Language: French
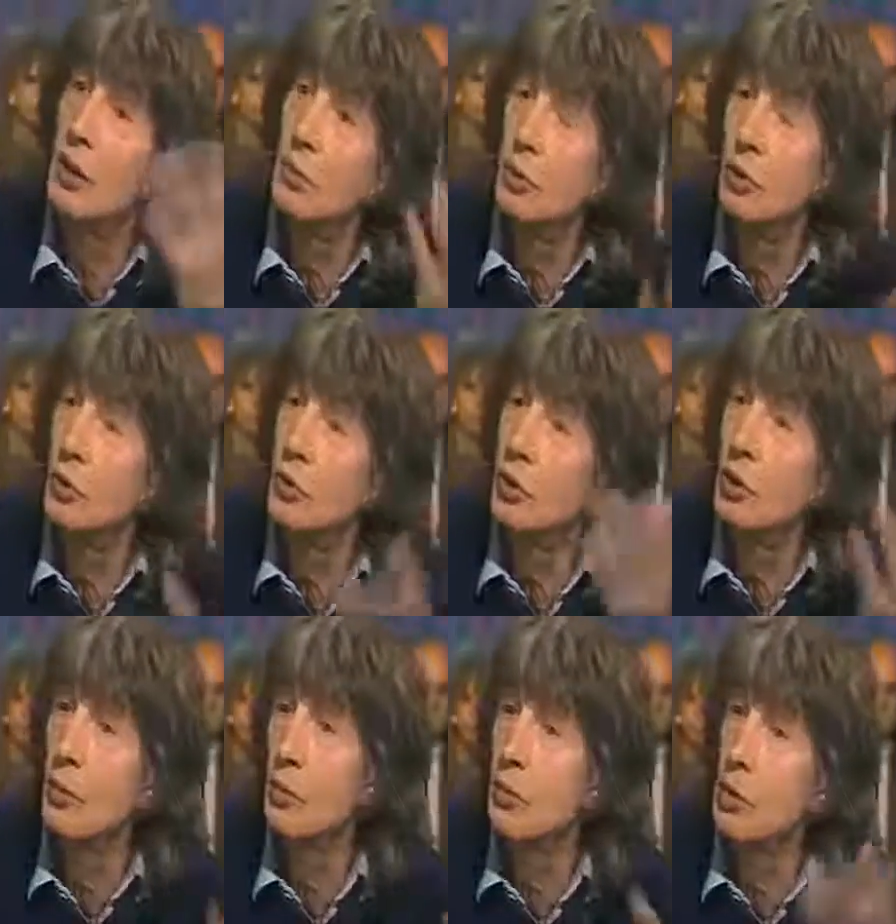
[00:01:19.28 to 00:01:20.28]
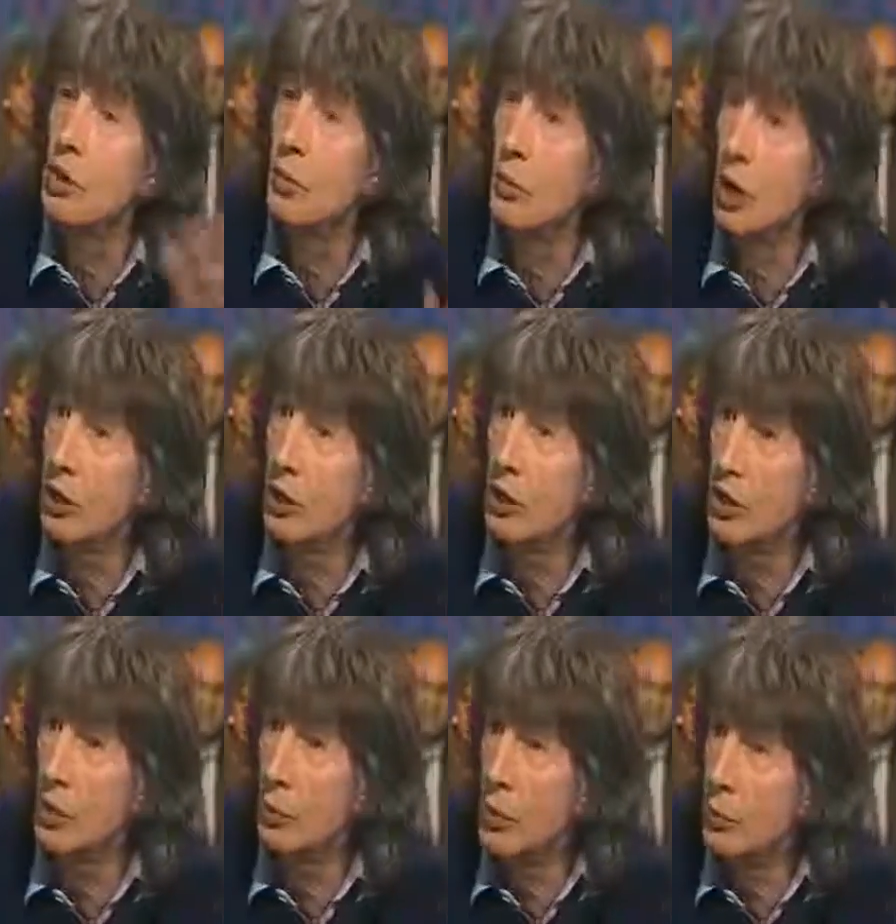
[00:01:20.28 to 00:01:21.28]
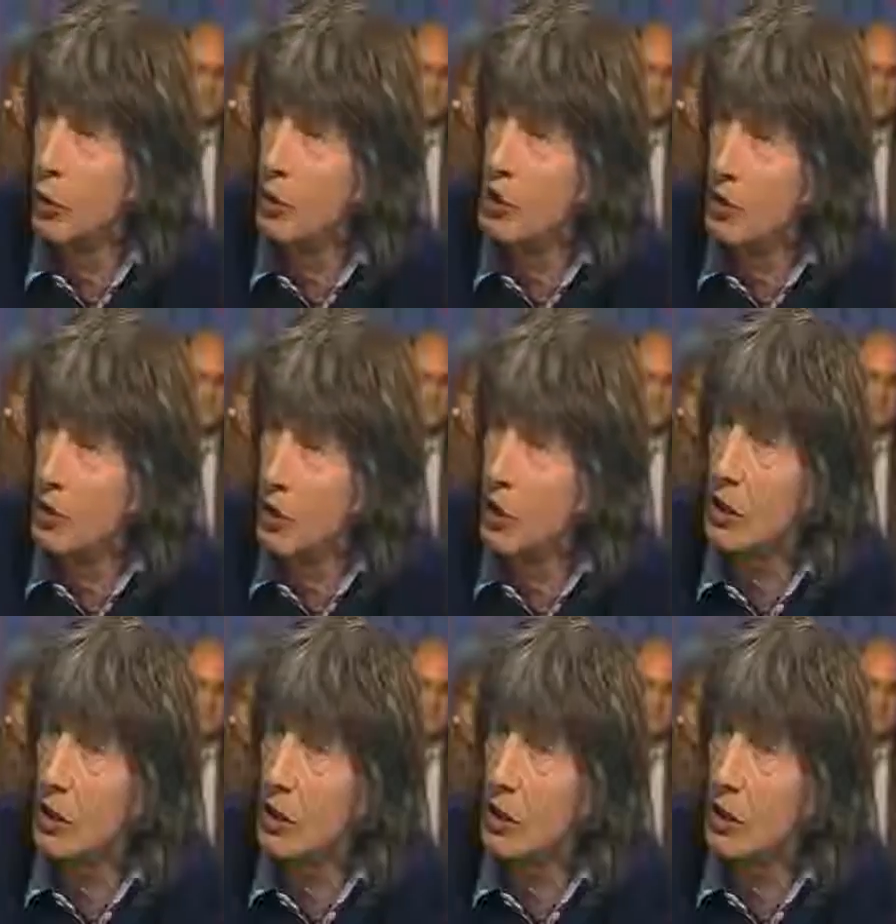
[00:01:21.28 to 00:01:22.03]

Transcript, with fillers: les termes et nouveaux termes de vocabulaire qu'ils emploient pour ne jamais